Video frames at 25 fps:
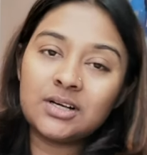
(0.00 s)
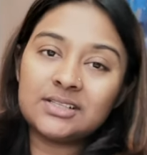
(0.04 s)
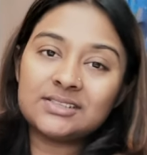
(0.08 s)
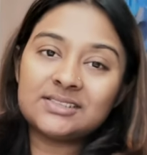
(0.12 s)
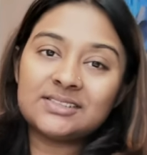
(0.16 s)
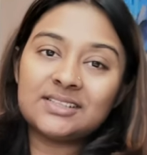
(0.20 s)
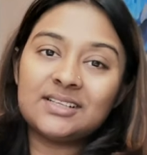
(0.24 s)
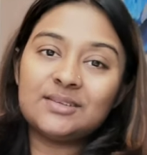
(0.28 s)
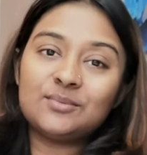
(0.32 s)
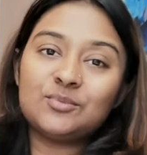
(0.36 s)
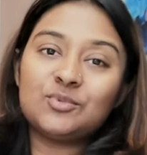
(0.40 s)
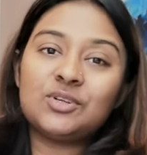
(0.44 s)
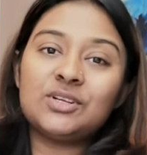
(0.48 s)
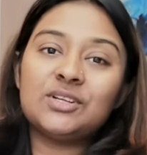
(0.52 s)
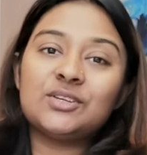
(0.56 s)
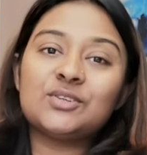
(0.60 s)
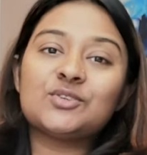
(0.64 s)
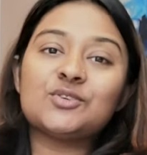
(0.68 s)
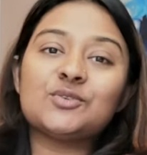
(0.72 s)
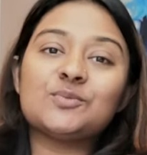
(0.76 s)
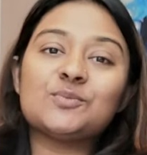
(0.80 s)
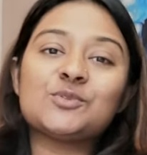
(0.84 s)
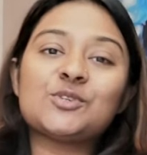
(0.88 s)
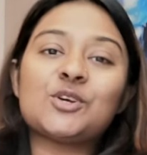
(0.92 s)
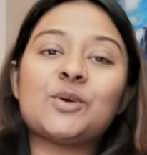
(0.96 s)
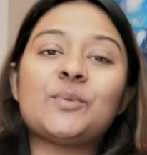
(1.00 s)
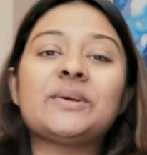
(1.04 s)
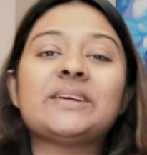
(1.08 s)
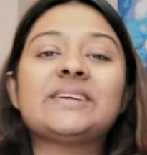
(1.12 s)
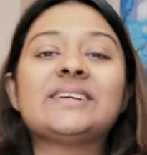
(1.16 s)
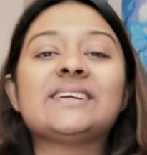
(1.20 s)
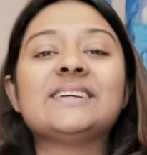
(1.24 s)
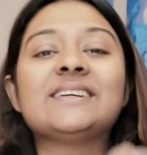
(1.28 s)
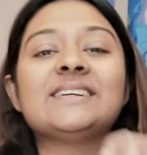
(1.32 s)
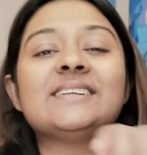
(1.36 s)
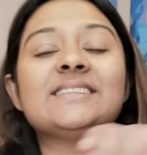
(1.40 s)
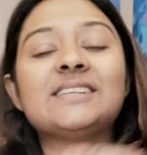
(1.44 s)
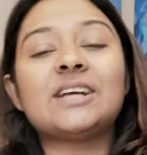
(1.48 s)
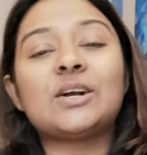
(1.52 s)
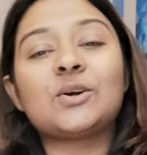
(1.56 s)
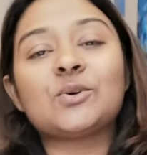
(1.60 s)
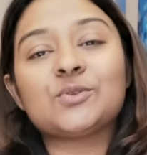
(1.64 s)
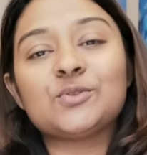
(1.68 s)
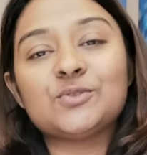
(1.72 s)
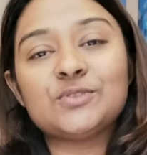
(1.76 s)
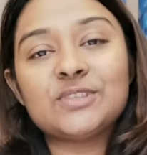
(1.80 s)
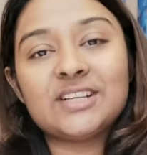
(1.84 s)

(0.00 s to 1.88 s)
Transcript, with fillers: আসসালামু আলাইকুম সবাইকে স্বাগত